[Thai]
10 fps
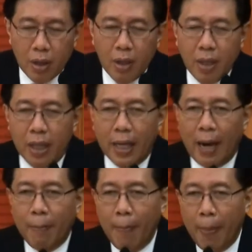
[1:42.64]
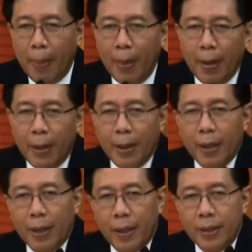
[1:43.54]
6นะครับ
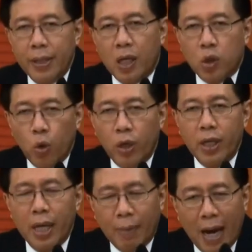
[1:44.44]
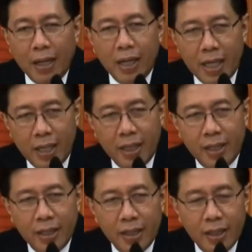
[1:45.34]
เลือกทุนเลือกพาร์ทเนอร์ให้ดี
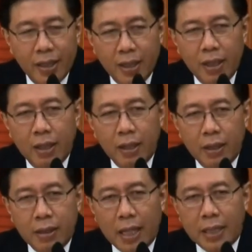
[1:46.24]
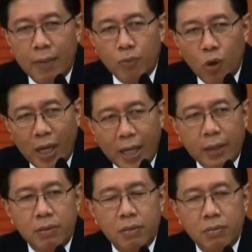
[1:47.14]
ถ้าเติบโตได้อี
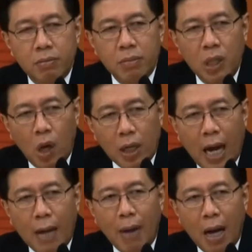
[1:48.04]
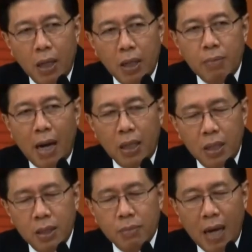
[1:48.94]
กมียอดขายมากขึ้น
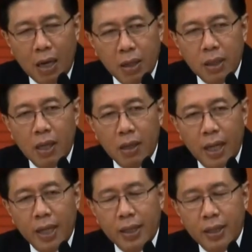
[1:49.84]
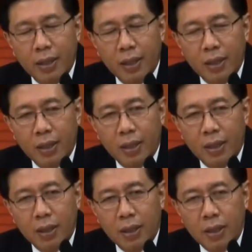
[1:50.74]
เรื่อ
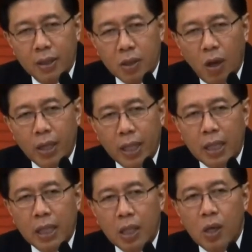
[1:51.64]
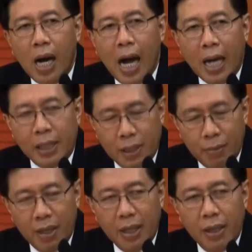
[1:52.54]
ยๆตอนนี้ก็อาจจะ
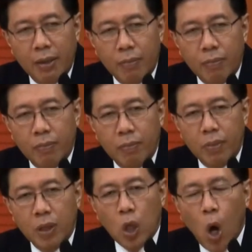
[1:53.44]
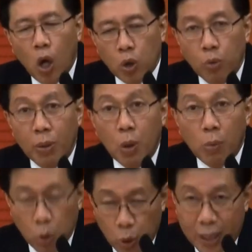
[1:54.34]
มีกองทุนมาร่วม
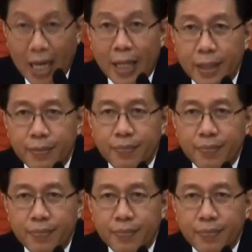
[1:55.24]
ลงทุนกับท่าน